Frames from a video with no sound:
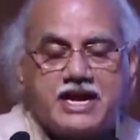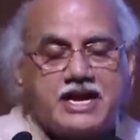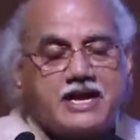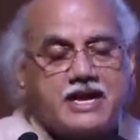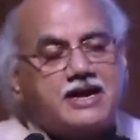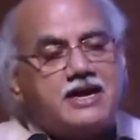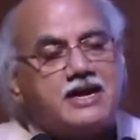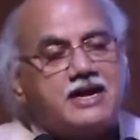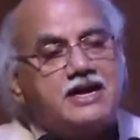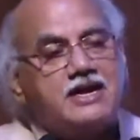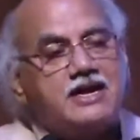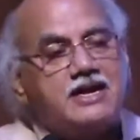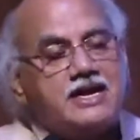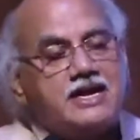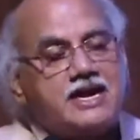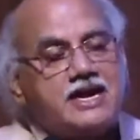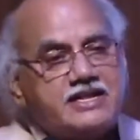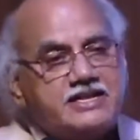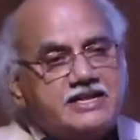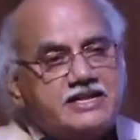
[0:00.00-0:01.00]
हैं
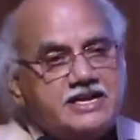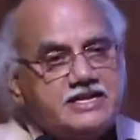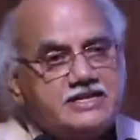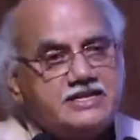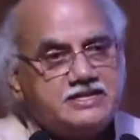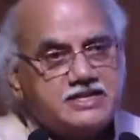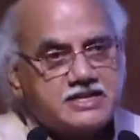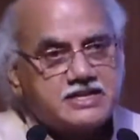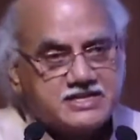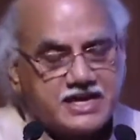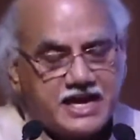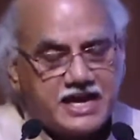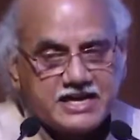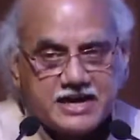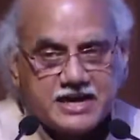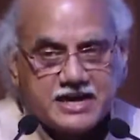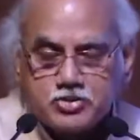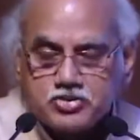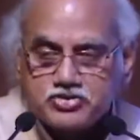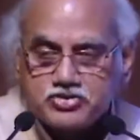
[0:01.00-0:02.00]
केंद्रीय हिंदी संस्थान
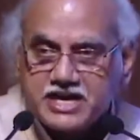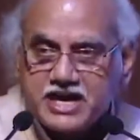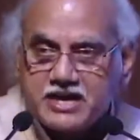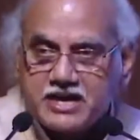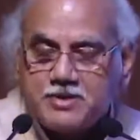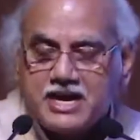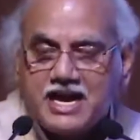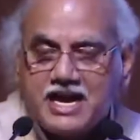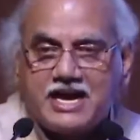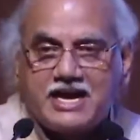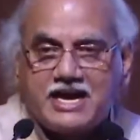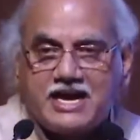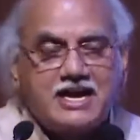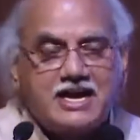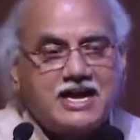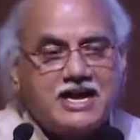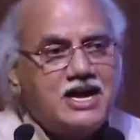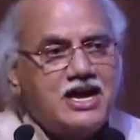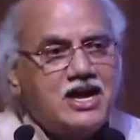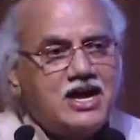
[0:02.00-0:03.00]
का पुरस्कार मिला है
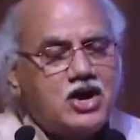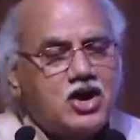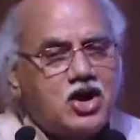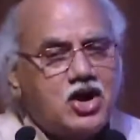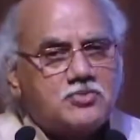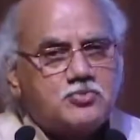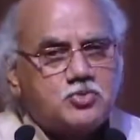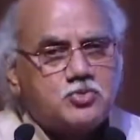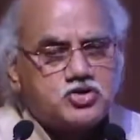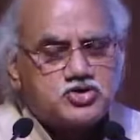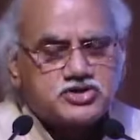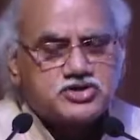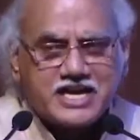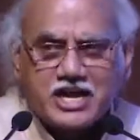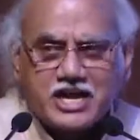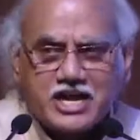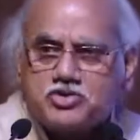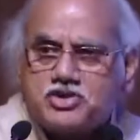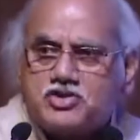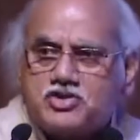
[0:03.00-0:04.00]
और
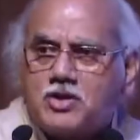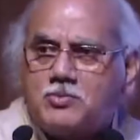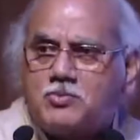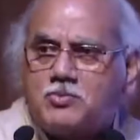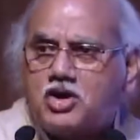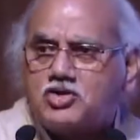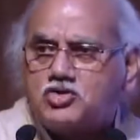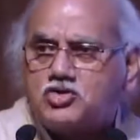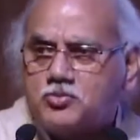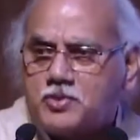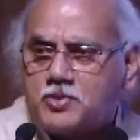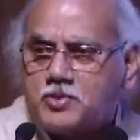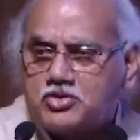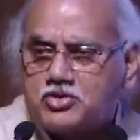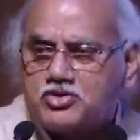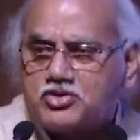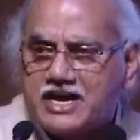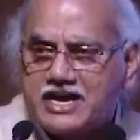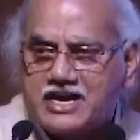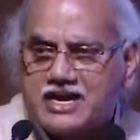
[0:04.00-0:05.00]
पुरस्कारों से वह बहुत ऊपर
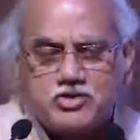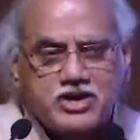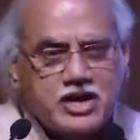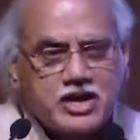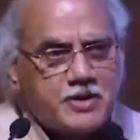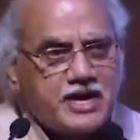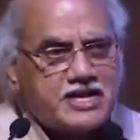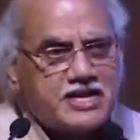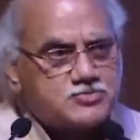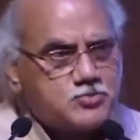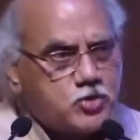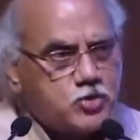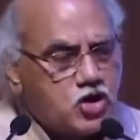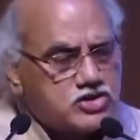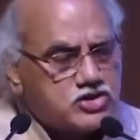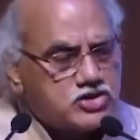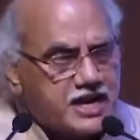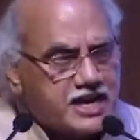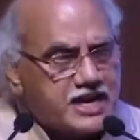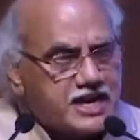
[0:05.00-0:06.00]
उठ गए हैं उनके पास
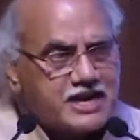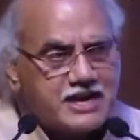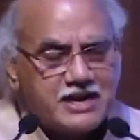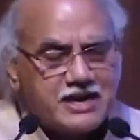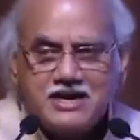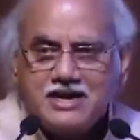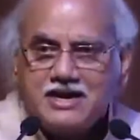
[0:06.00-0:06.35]
बहुत सारा